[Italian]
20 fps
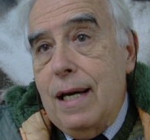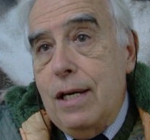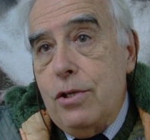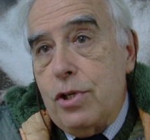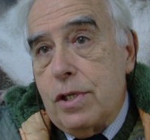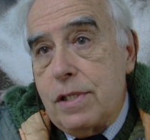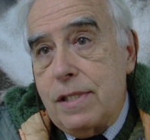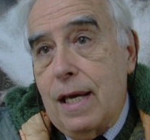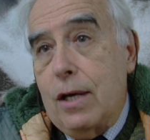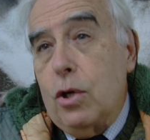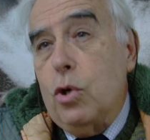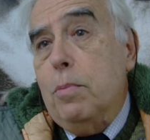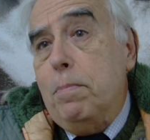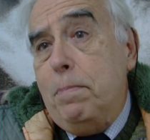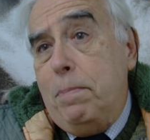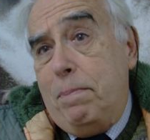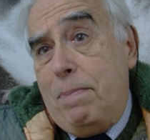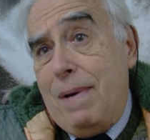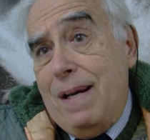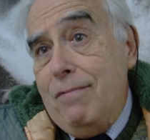è necessario
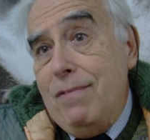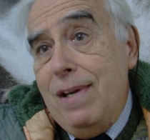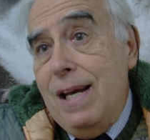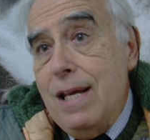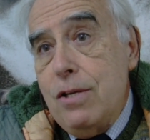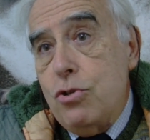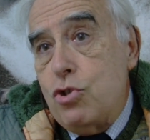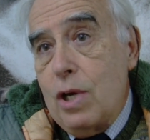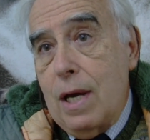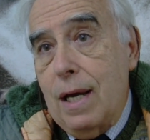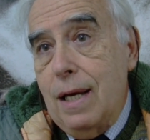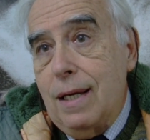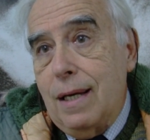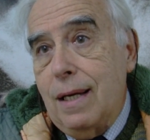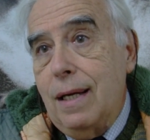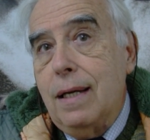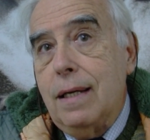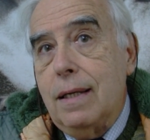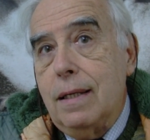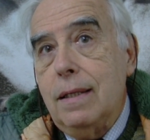
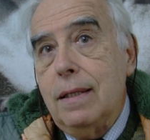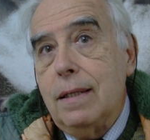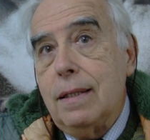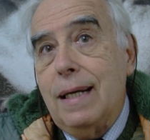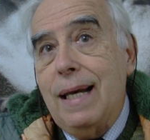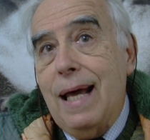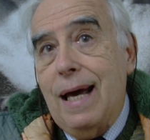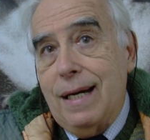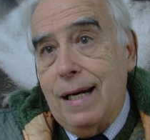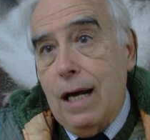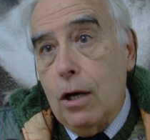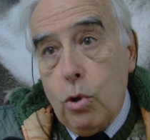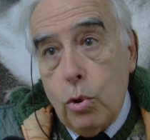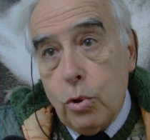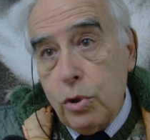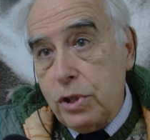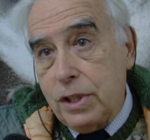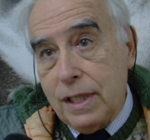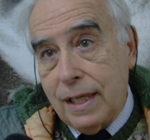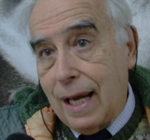privilegiare l'area
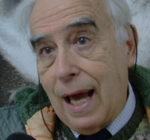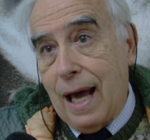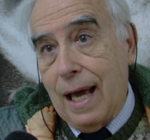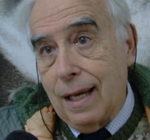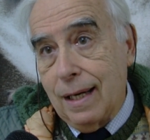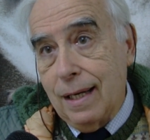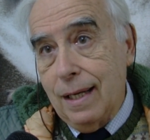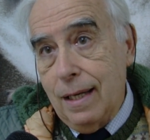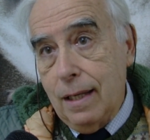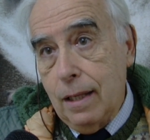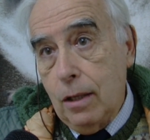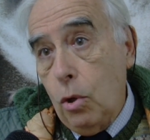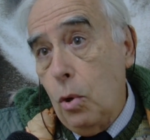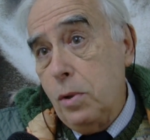corticale